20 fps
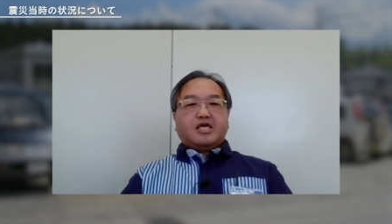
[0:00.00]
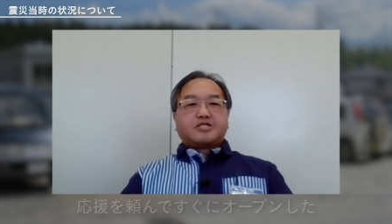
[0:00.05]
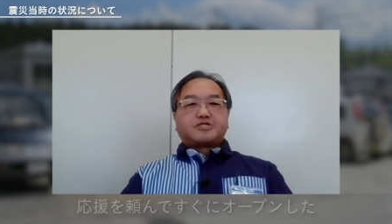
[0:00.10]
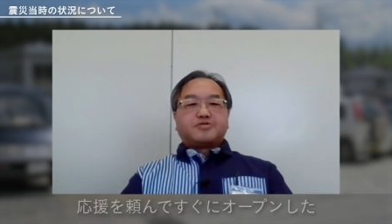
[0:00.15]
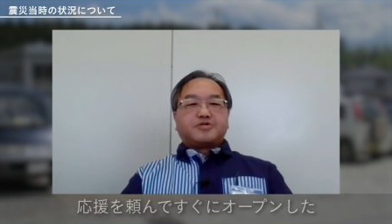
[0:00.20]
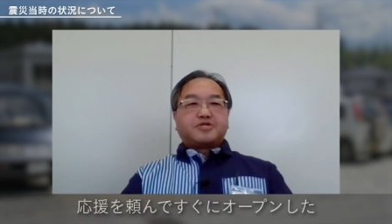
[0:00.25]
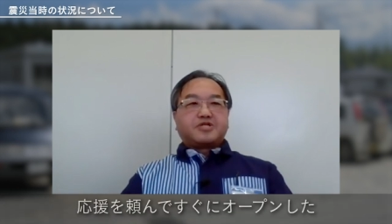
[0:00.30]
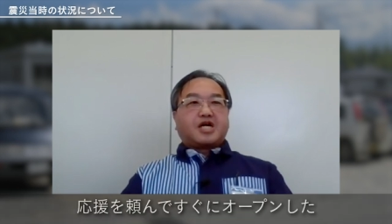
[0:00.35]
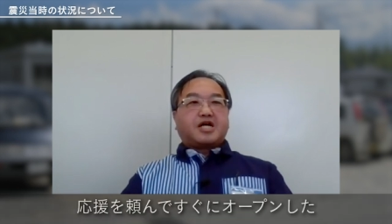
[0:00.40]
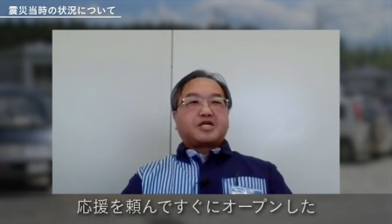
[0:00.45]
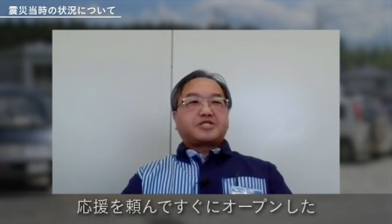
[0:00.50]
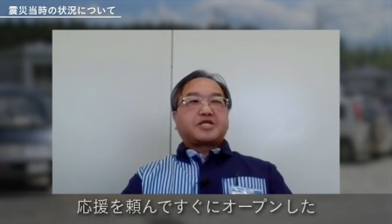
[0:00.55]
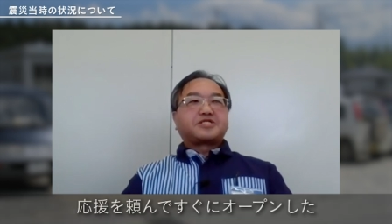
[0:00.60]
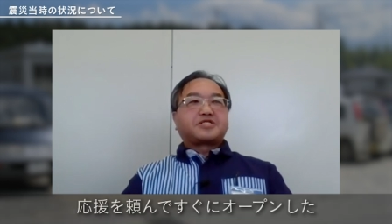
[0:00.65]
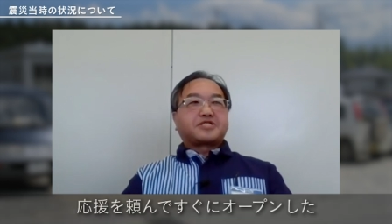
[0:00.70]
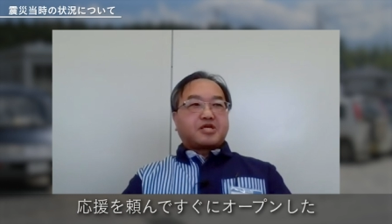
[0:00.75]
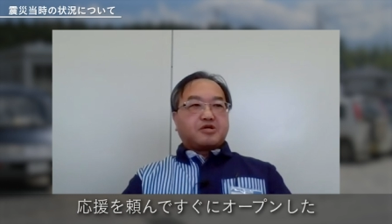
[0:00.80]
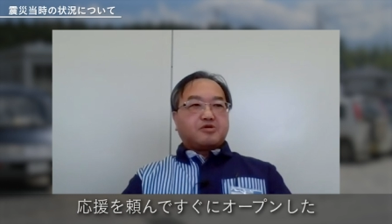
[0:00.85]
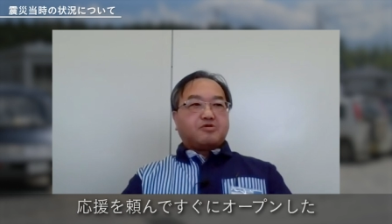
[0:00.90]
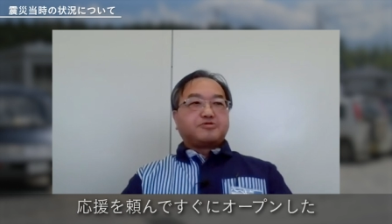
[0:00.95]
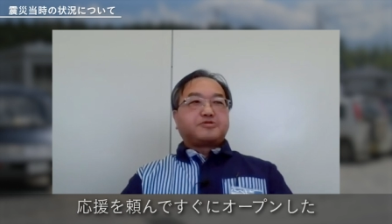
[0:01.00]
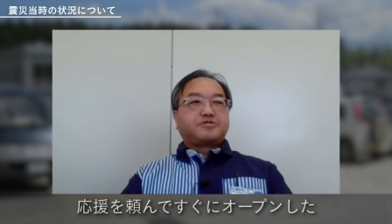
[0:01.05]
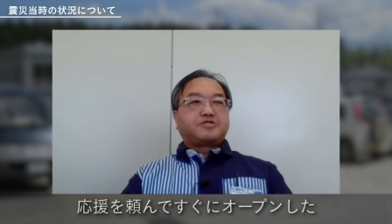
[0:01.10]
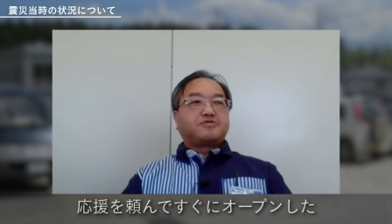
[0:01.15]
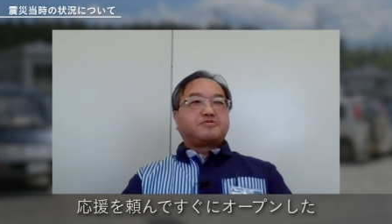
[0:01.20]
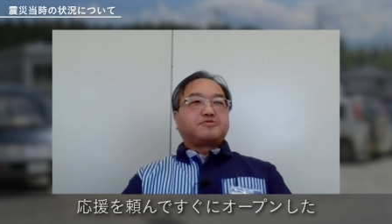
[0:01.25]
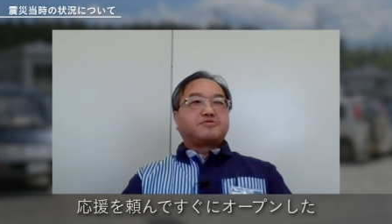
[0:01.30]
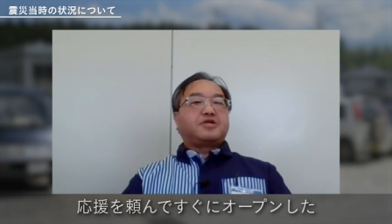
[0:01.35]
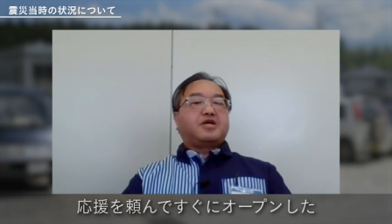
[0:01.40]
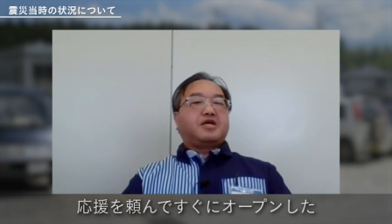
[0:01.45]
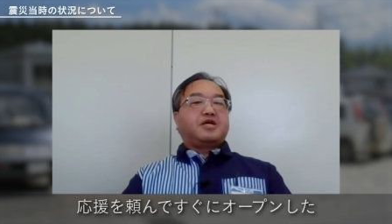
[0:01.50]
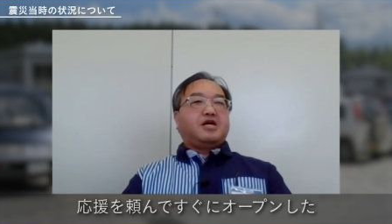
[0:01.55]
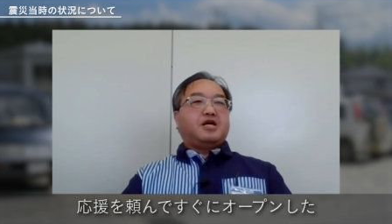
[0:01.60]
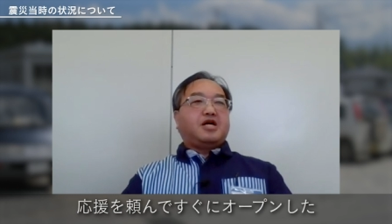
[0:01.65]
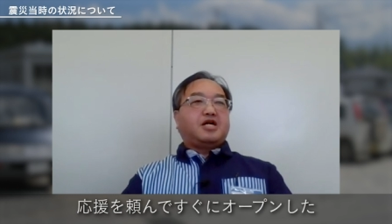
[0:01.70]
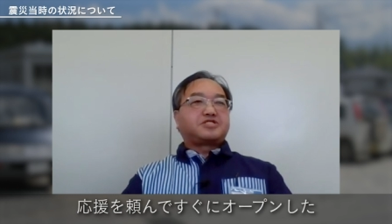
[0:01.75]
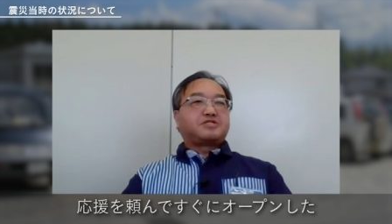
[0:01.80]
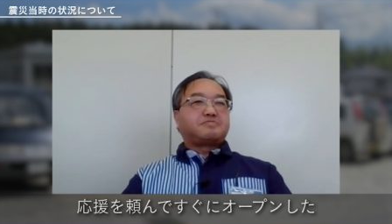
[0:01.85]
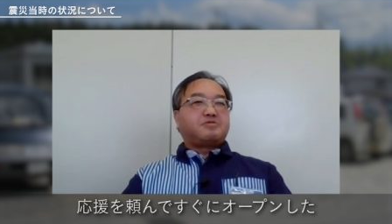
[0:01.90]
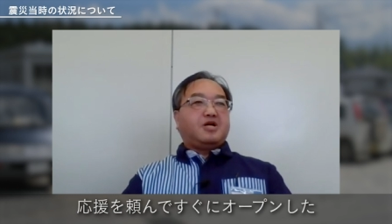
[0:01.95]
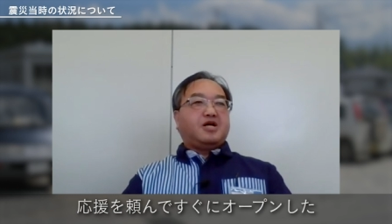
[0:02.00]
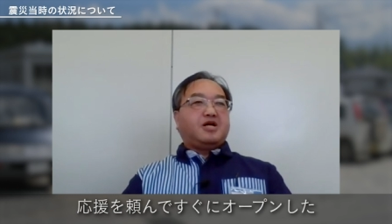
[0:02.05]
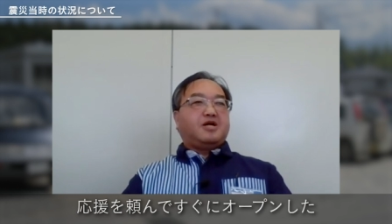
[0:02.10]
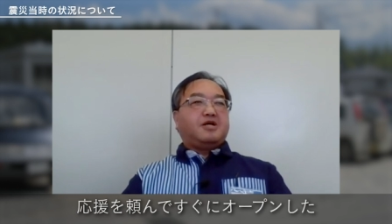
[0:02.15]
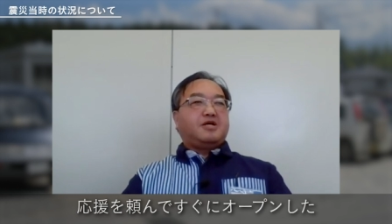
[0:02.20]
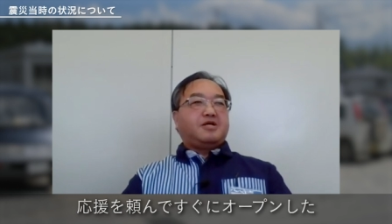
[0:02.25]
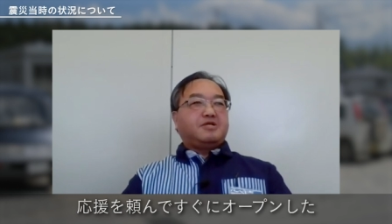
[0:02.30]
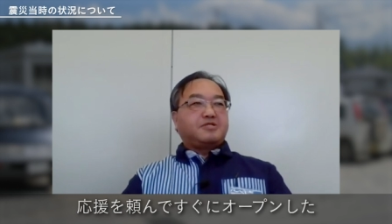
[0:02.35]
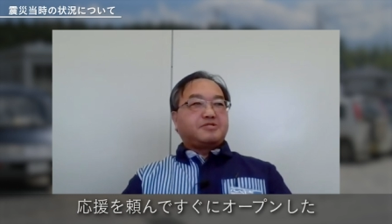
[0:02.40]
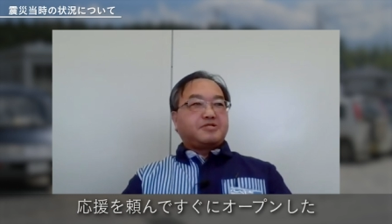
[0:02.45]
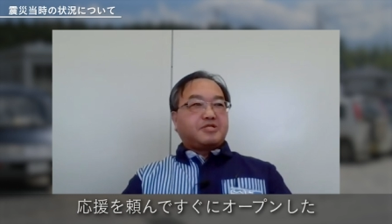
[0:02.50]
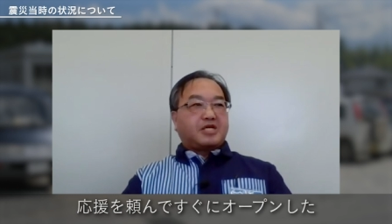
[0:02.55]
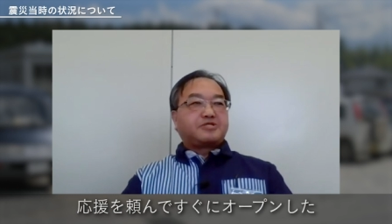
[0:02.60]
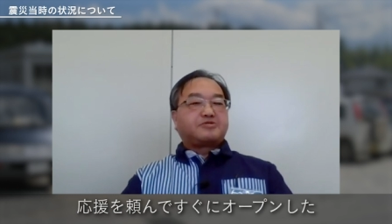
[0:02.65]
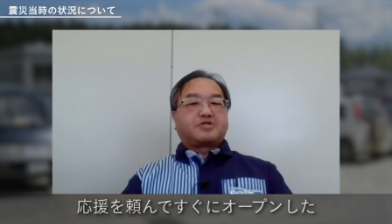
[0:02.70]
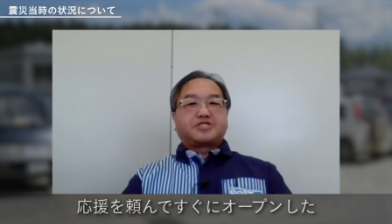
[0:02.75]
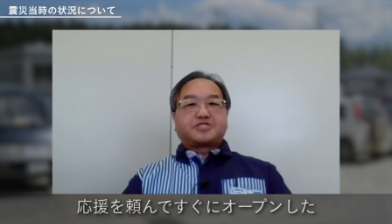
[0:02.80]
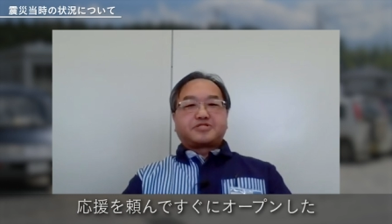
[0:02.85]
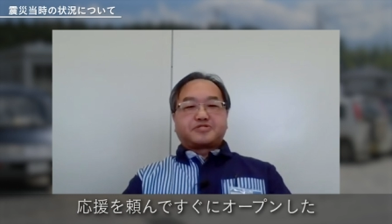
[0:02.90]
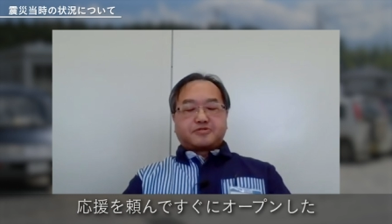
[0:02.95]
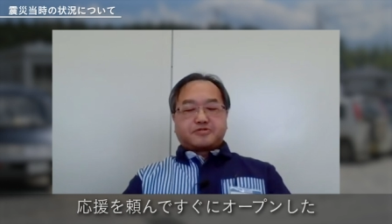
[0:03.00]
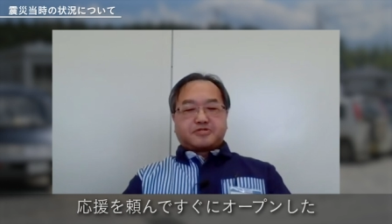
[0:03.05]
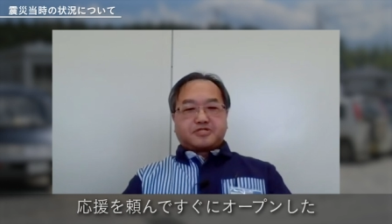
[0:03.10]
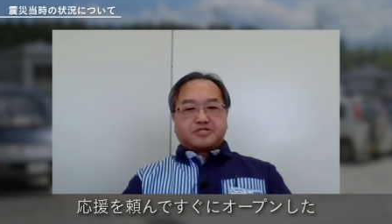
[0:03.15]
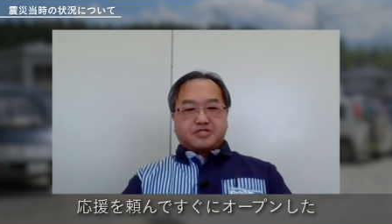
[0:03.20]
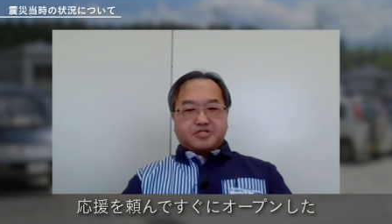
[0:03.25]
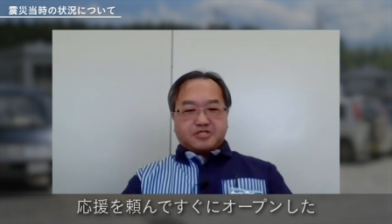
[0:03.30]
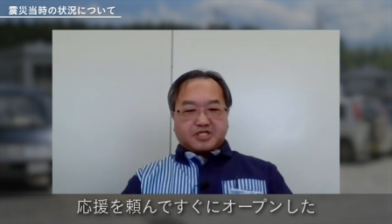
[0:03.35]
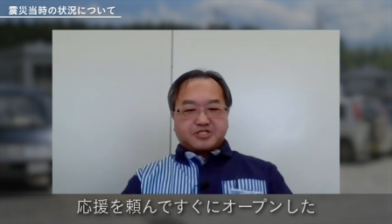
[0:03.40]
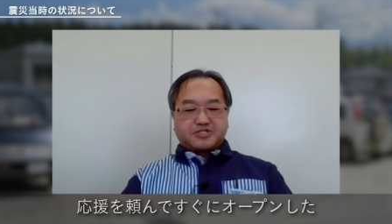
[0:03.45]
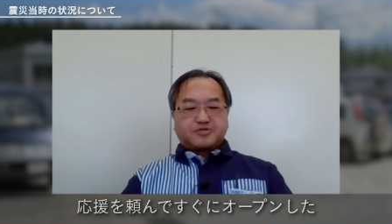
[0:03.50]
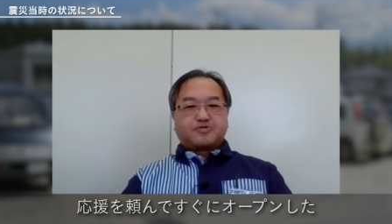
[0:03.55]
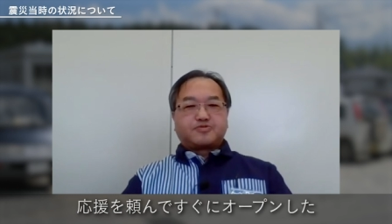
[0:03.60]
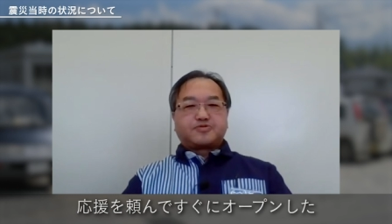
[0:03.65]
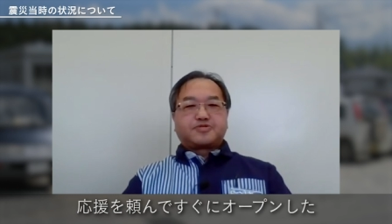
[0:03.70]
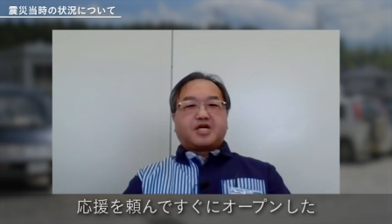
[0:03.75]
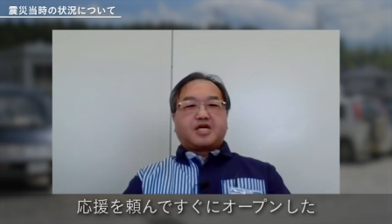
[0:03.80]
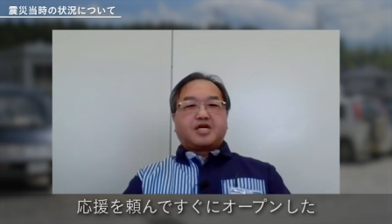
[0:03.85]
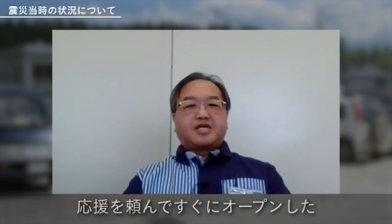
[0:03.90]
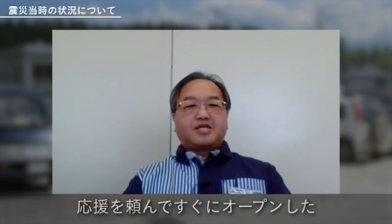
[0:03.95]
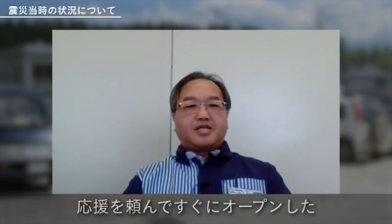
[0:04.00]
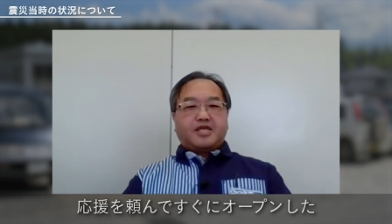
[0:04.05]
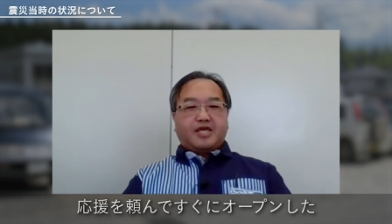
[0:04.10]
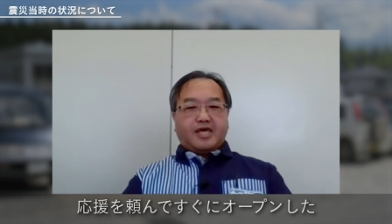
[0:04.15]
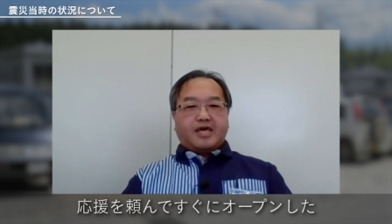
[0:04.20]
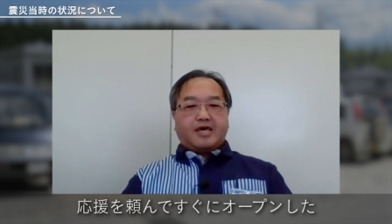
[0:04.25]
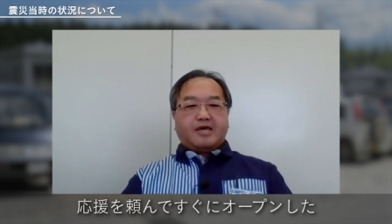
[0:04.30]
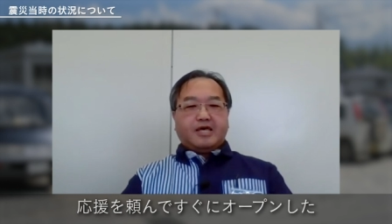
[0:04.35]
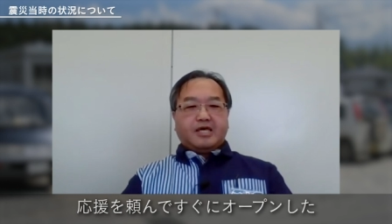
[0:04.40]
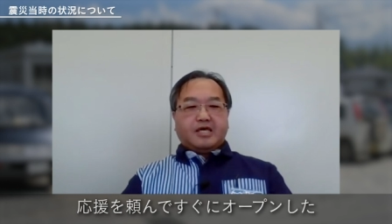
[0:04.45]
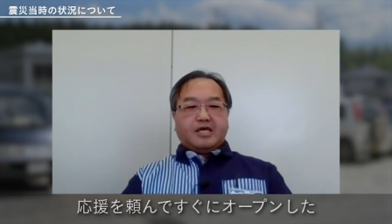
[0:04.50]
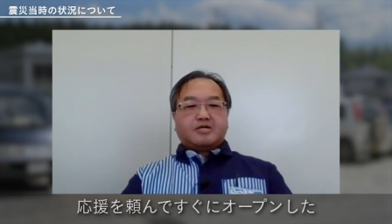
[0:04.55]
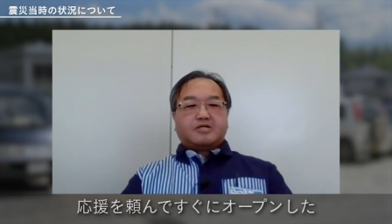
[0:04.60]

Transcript: それで片付けようっていうことで足場なんとか作った状態で